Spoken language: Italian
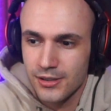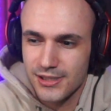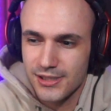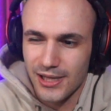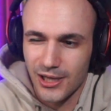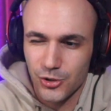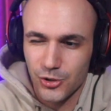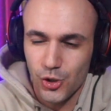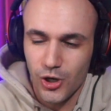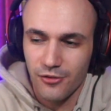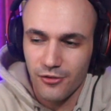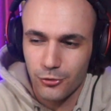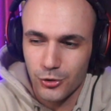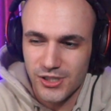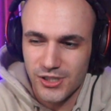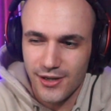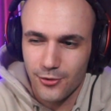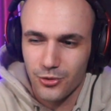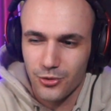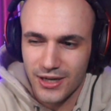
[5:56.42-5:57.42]
Se la gioca
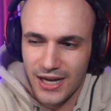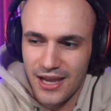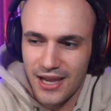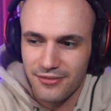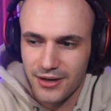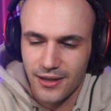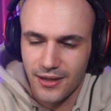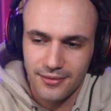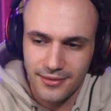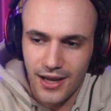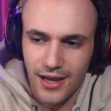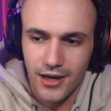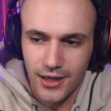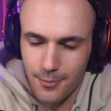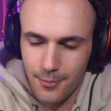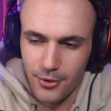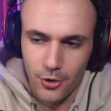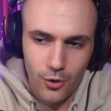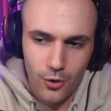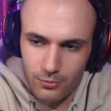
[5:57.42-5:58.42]
forse con Revenant
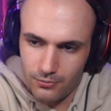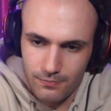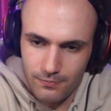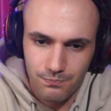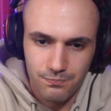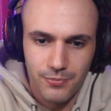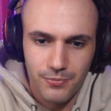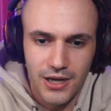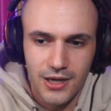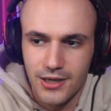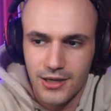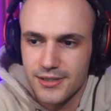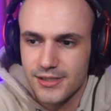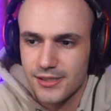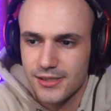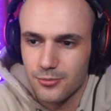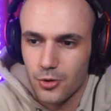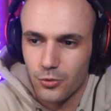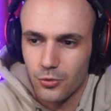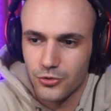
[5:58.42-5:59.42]
anche, però
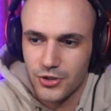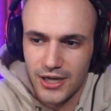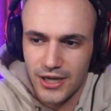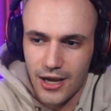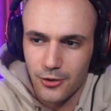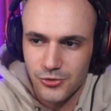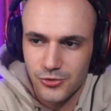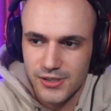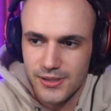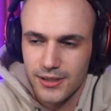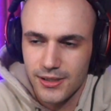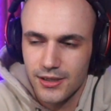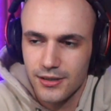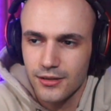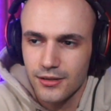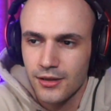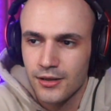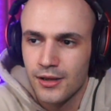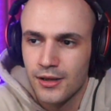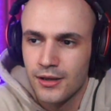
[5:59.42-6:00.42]
bellissimo quello di Caustic.